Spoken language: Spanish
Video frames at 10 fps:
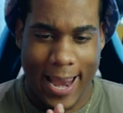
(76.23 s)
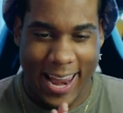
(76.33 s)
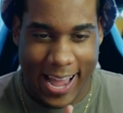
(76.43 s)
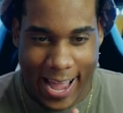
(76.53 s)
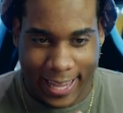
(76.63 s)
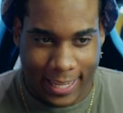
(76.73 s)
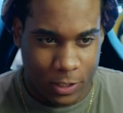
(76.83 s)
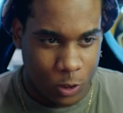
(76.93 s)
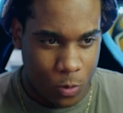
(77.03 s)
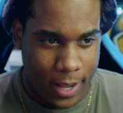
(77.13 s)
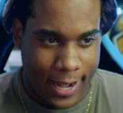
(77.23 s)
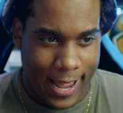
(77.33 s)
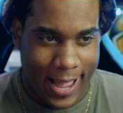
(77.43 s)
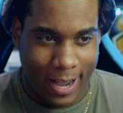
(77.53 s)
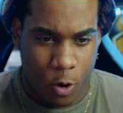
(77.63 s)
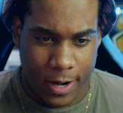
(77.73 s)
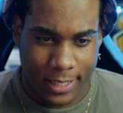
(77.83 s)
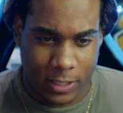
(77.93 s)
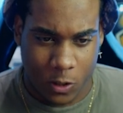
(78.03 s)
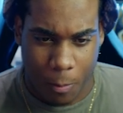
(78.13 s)
lag, eso era
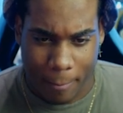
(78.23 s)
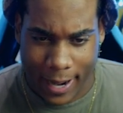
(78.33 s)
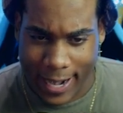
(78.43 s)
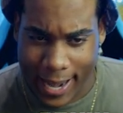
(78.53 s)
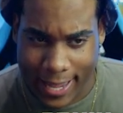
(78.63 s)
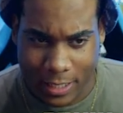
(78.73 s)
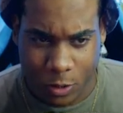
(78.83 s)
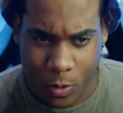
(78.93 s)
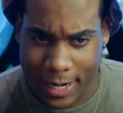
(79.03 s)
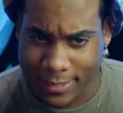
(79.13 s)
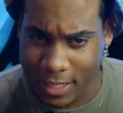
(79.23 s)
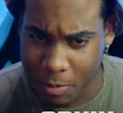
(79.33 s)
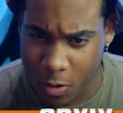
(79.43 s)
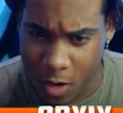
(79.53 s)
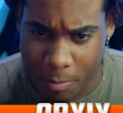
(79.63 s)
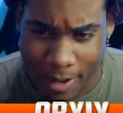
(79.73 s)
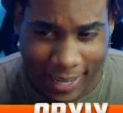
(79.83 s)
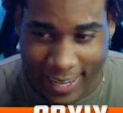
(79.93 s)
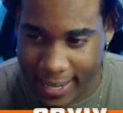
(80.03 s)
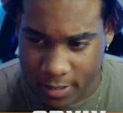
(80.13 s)
conexión mala, eso era servidores más
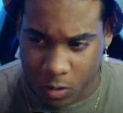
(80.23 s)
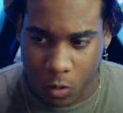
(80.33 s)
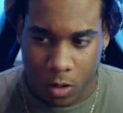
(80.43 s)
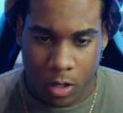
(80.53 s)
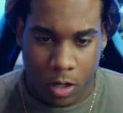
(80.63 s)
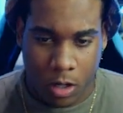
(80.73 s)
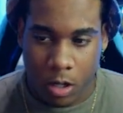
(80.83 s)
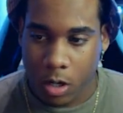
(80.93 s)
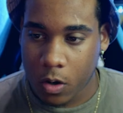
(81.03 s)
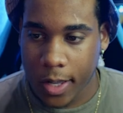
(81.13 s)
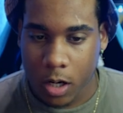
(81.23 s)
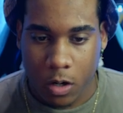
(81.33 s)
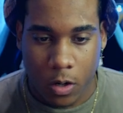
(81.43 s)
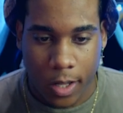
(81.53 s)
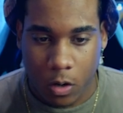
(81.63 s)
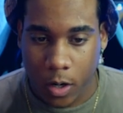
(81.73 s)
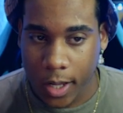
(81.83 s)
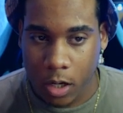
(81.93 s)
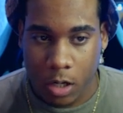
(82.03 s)
¿Qué era eso. Hola, hola, hola.